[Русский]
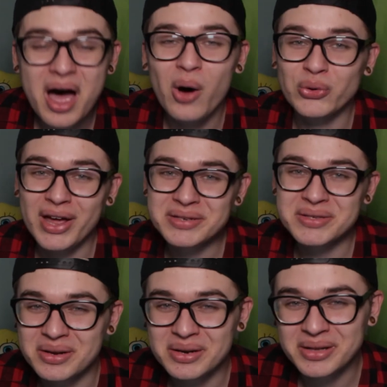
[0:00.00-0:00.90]
а у
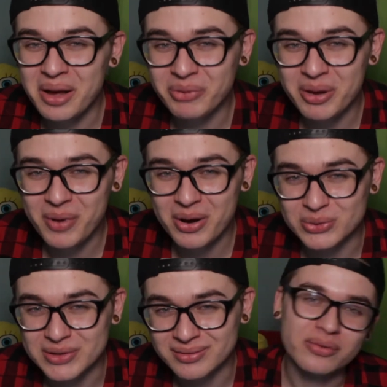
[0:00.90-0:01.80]
нас рекламная
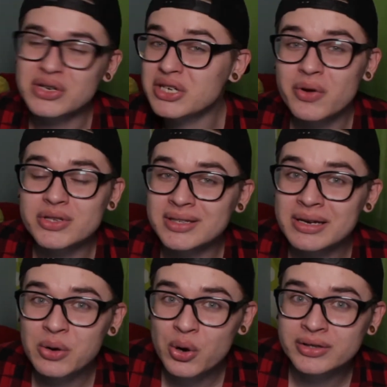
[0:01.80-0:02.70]
пауза. Вы живете
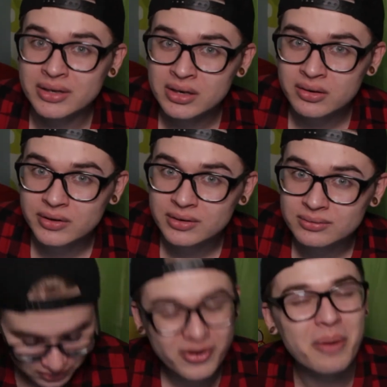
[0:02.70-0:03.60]
далеко от Киева,
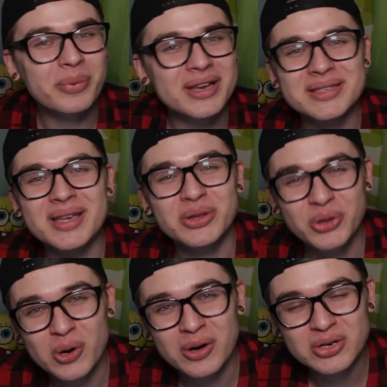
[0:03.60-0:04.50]
вам близко
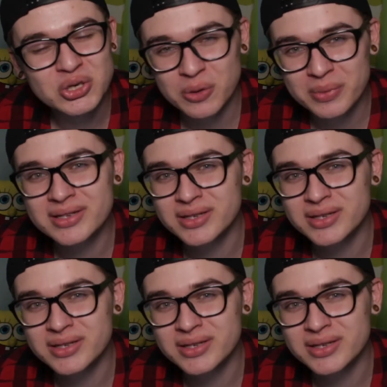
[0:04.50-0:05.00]
то, что мы